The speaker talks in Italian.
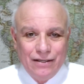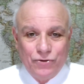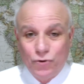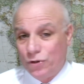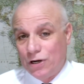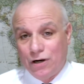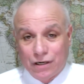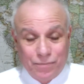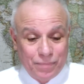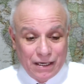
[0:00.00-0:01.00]
New
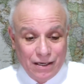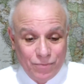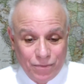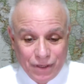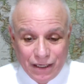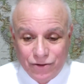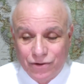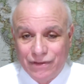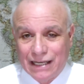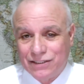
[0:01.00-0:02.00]
York per il
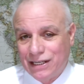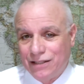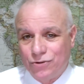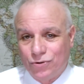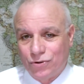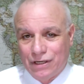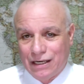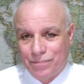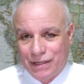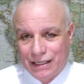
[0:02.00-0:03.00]
momento viaggia intorno
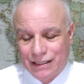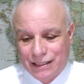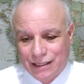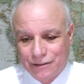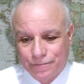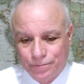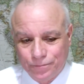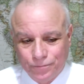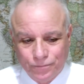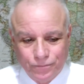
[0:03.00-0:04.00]
alla parità.
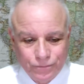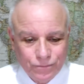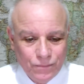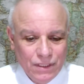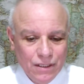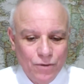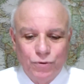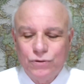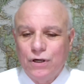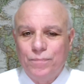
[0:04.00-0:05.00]

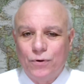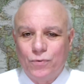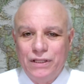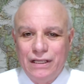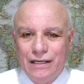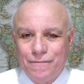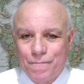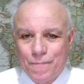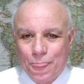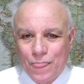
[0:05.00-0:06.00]
Purtroppo quindi
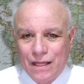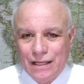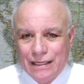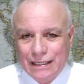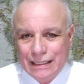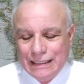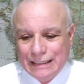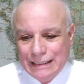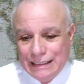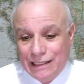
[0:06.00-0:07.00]

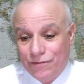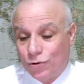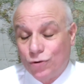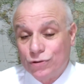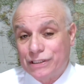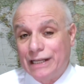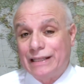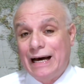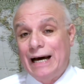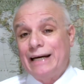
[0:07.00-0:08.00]
devo
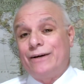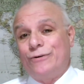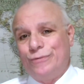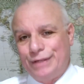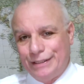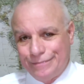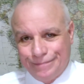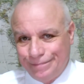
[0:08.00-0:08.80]
constatare come,